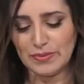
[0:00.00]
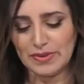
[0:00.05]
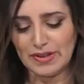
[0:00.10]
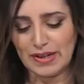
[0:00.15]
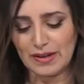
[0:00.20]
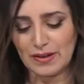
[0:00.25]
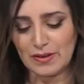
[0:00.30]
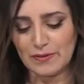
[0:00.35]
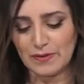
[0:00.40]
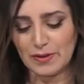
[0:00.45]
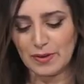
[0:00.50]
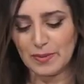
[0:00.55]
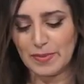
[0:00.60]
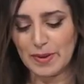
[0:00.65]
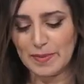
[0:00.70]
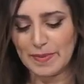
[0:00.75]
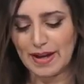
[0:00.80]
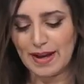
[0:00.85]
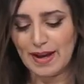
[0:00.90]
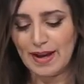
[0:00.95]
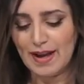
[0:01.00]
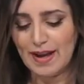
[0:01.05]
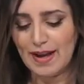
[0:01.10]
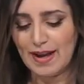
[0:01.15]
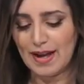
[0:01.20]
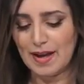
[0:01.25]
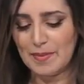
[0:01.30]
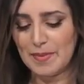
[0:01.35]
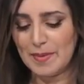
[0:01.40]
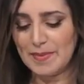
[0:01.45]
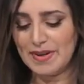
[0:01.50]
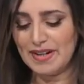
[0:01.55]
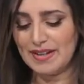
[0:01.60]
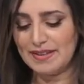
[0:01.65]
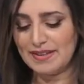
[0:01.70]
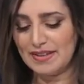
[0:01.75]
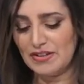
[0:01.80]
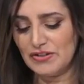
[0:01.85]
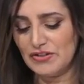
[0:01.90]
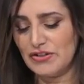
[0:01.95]
نقف ربما أمام
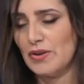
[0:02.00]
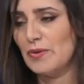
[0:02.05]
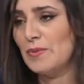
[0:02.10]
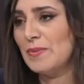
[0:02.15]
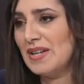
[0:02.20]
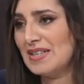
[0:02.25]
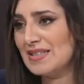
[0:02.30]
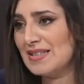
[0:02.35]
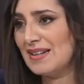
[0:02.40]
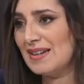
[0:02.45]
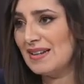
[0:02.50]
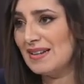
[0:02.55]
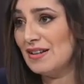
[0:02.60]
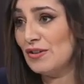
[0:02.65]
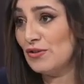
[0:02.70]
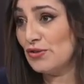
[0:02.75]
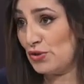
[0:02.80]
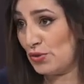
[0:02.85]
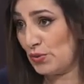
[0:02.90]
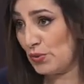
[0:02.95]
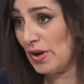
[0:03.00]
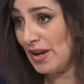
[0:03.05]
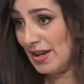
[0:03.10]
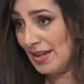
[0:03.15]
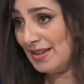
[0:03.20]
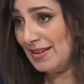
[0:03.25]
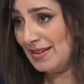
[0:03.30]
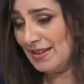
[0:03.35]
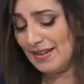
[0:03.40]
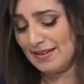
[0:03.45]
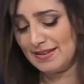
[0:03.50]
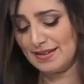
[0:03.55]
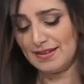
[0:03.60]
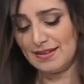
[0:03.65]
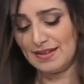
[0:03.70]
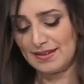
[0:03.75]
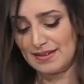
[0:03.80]
نتيجة ومحصلة لعشوائية